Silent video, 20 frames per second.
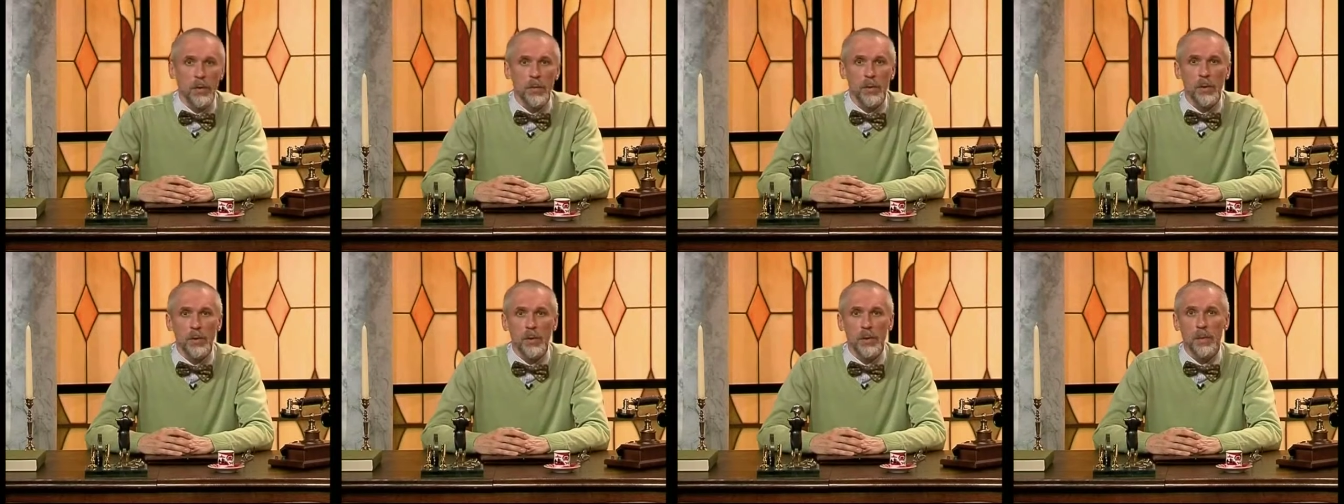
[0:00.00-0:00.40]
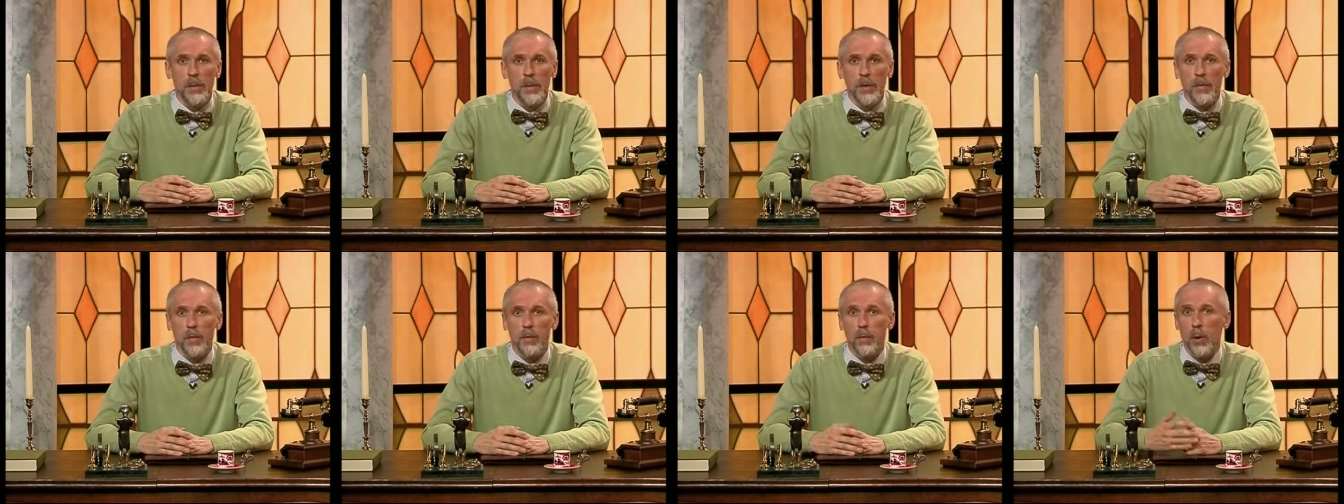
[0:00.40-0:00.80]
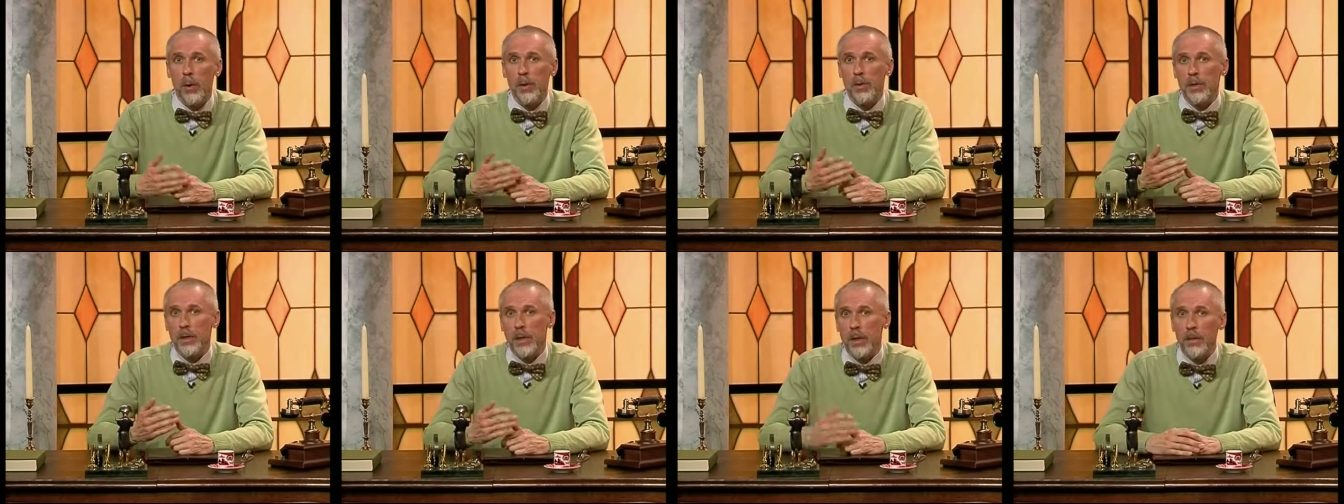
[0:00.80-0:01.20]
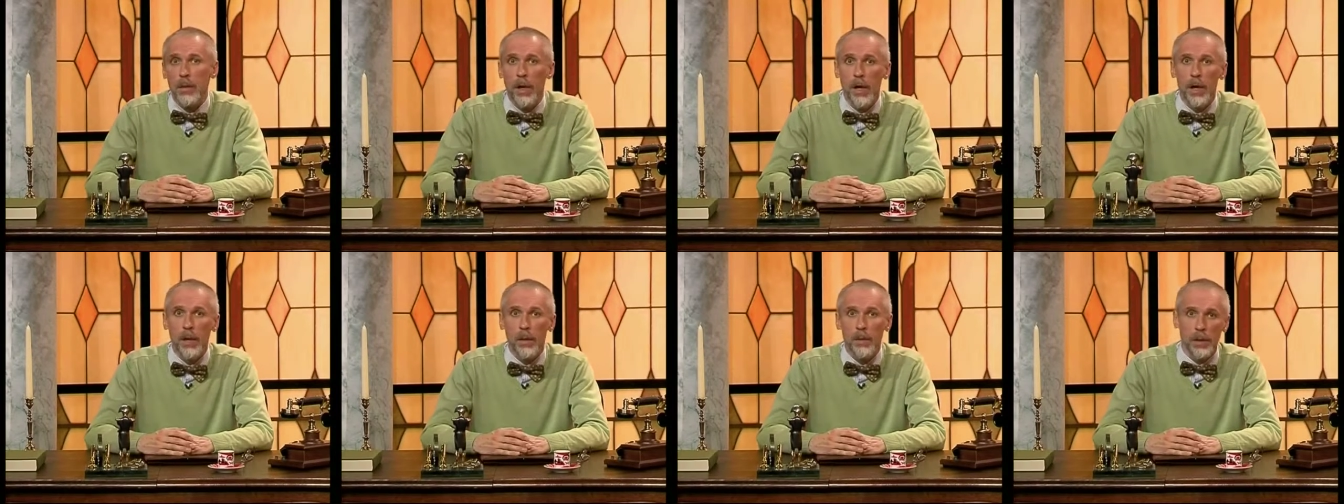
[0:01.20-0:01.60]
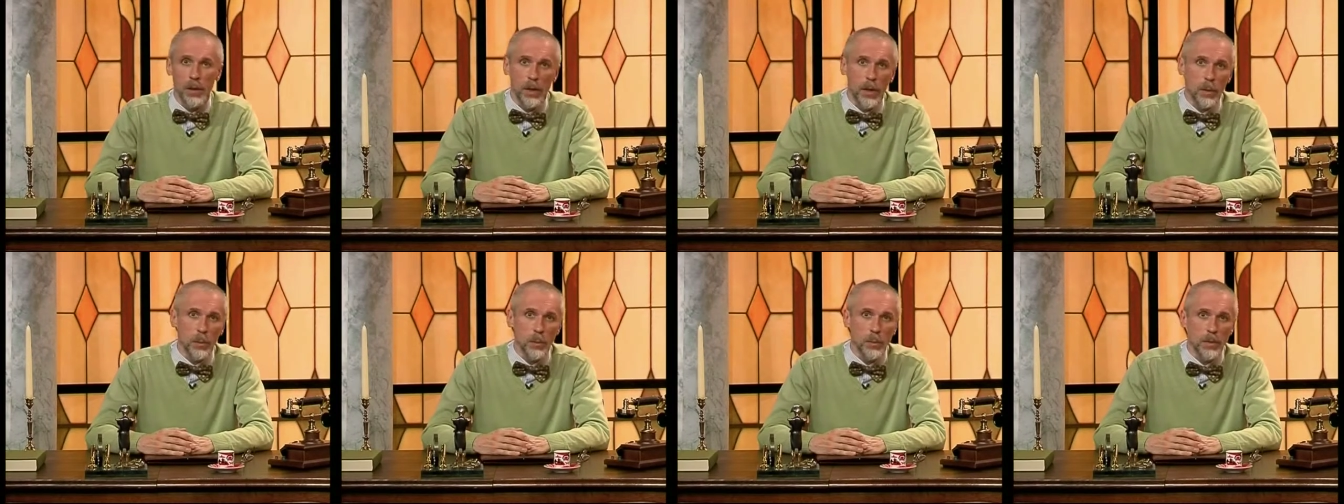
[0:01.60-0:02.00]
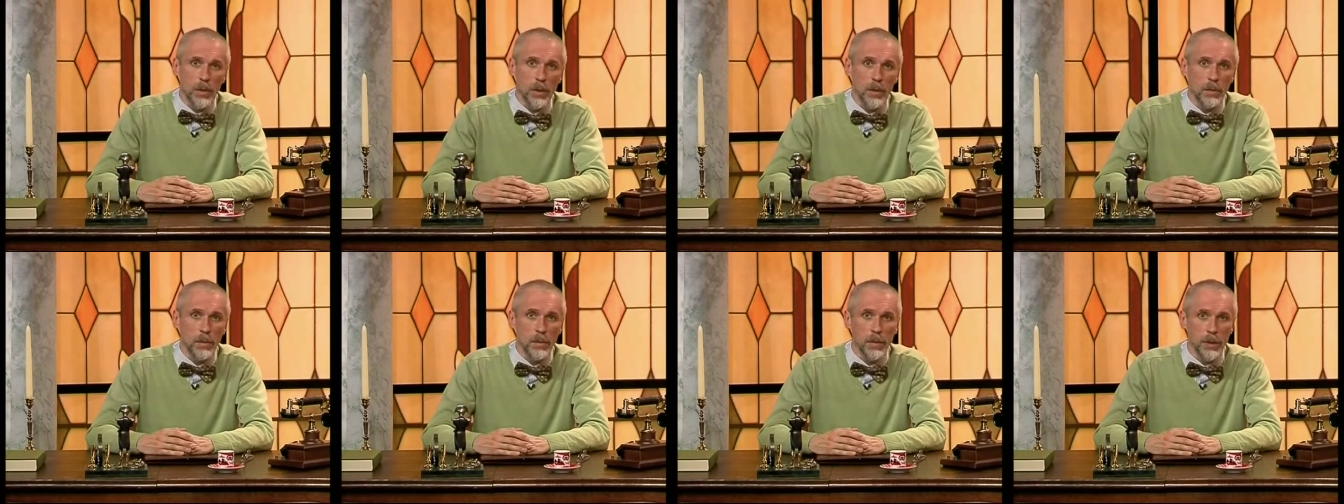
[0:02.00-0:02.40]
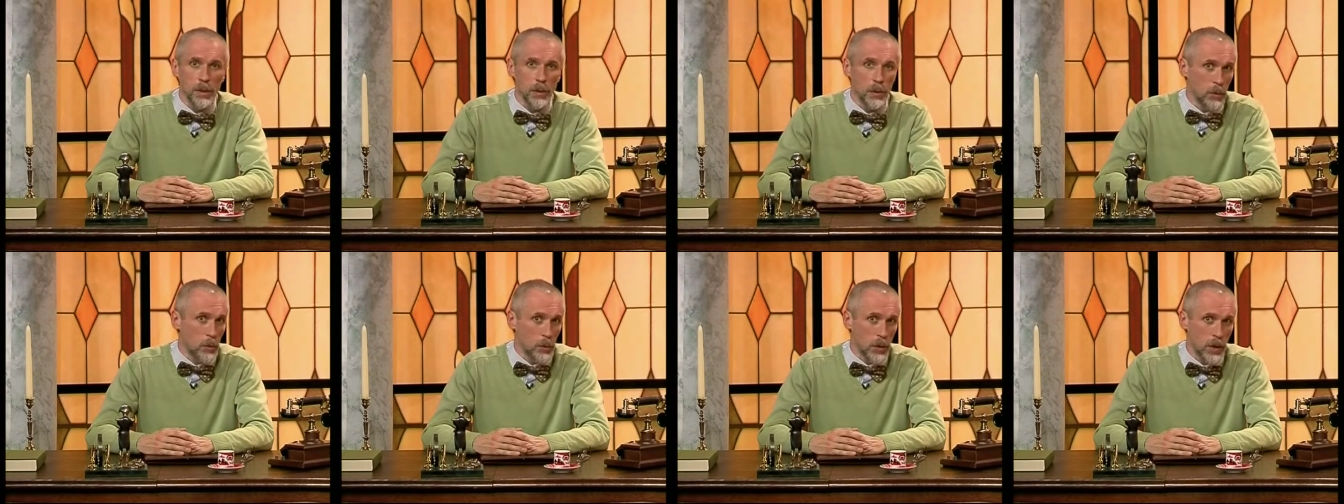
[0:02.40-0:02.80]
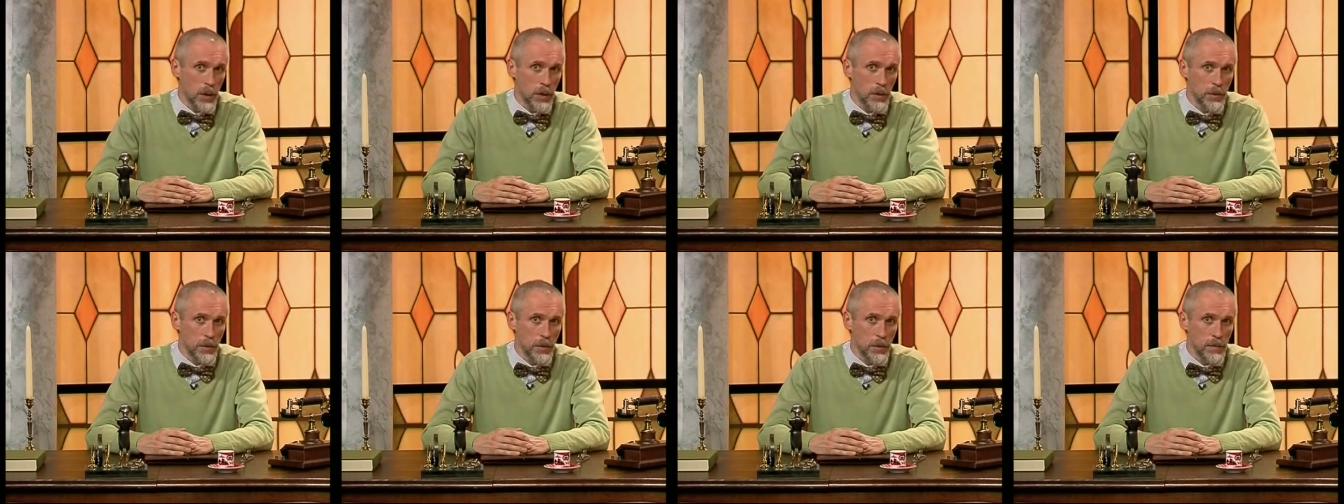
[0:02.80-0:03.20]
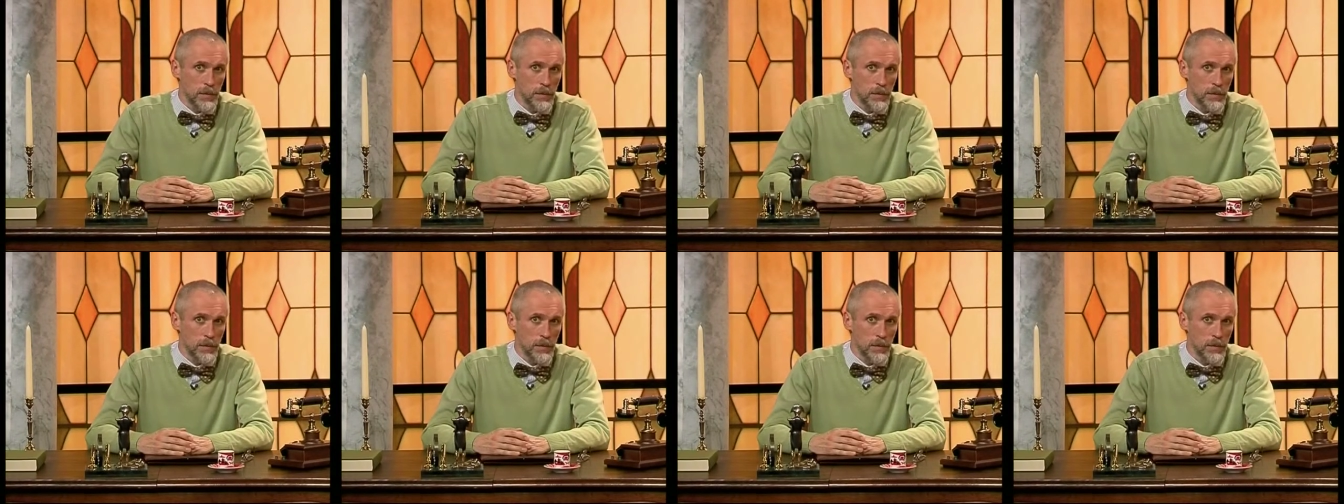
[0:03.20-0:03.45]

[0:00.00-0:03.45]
велосипед в польском, белорусском и украинском.